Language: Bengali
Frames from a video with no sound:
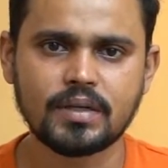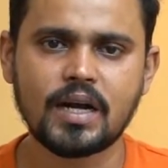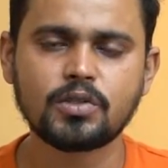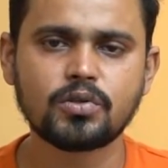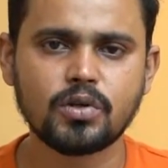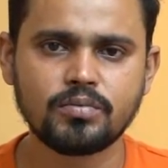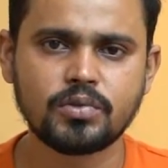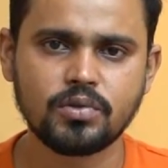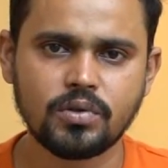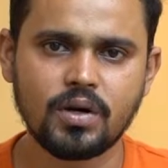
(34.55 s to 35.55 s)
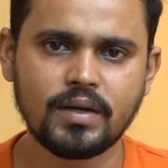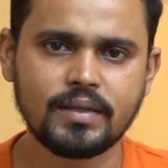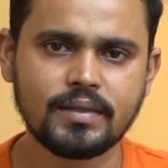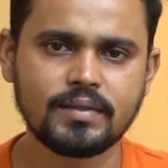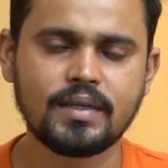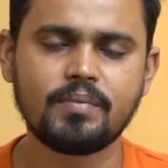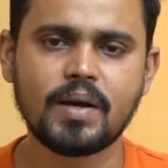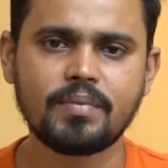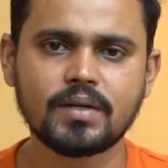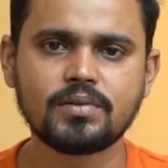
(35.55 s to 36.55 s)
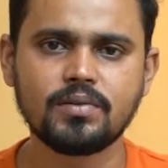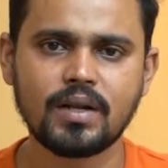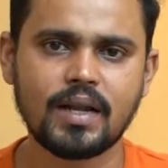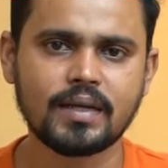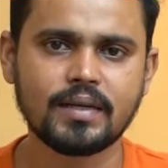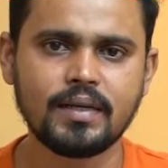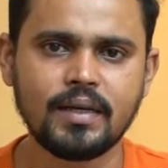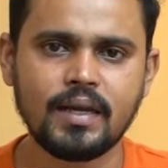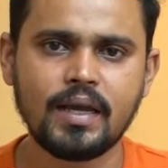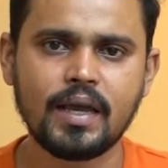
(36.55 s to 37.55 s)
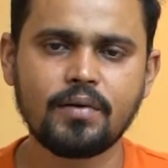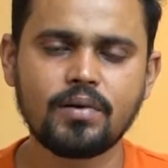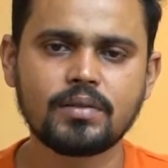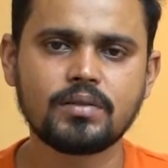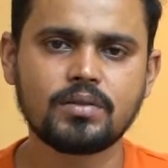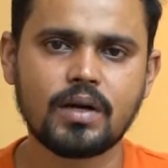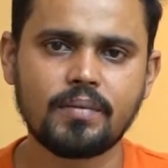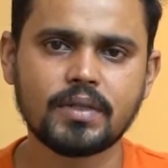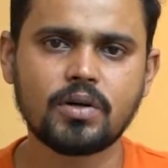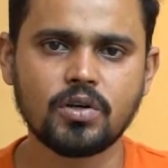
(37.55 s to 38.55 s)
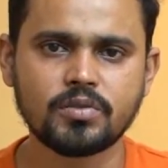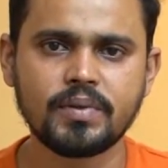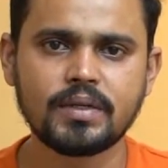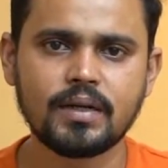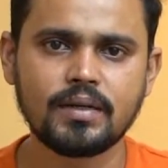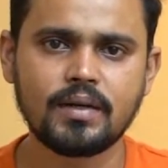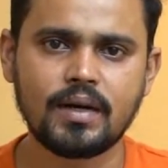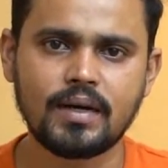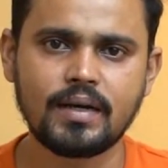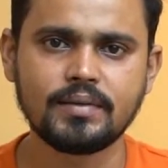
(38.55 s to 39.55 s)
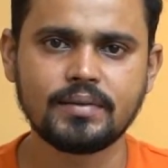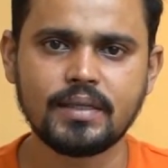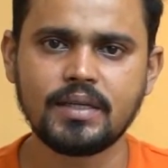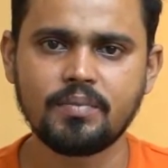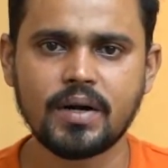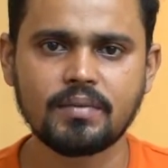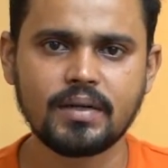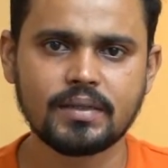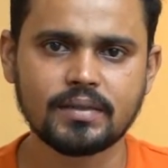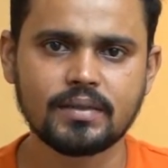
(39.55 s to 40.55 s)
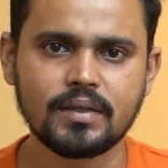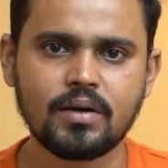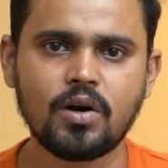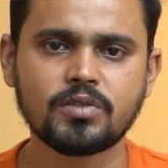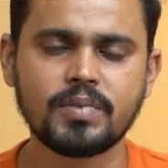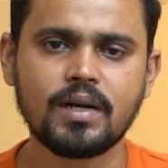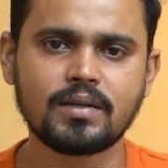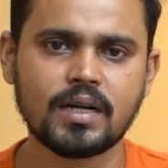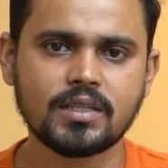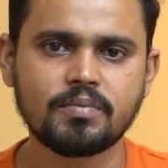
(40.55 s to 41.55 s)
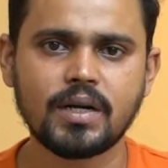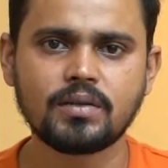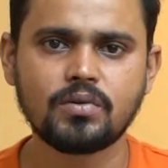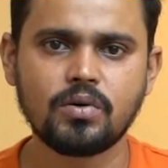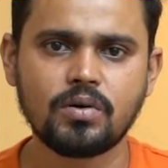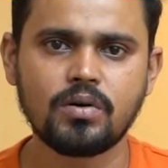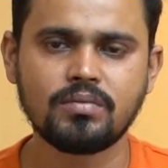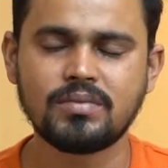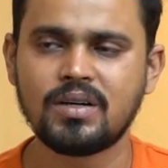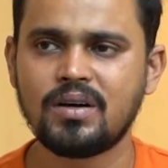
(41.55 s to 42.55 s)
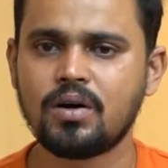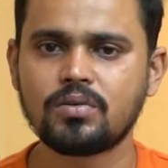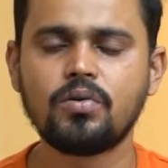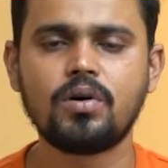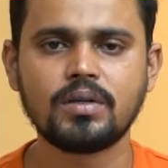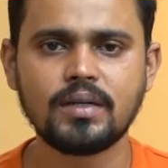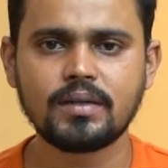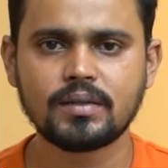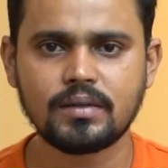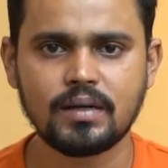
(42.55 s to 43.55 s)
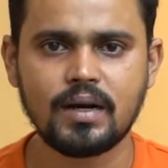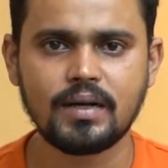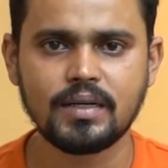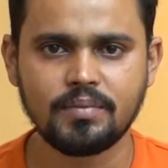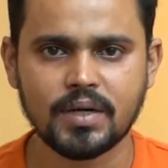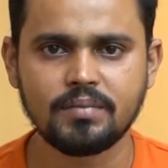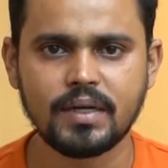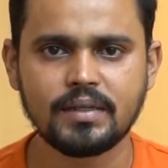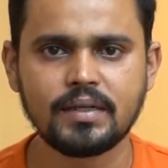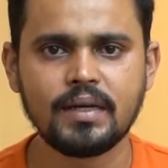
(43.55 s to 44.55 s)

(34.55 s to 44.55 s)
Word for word: কার্যক্রম শুরু হয় যে পেপারসগুলো লাগে এগুলোর জন্য আমাদের হসপিটাল যে ডিপার্টমেন্ট আছে হসপিটাল ট্রান্সপ্লান্ট কো কোঅর্ডিনেটর ডিপার্টমেন্ট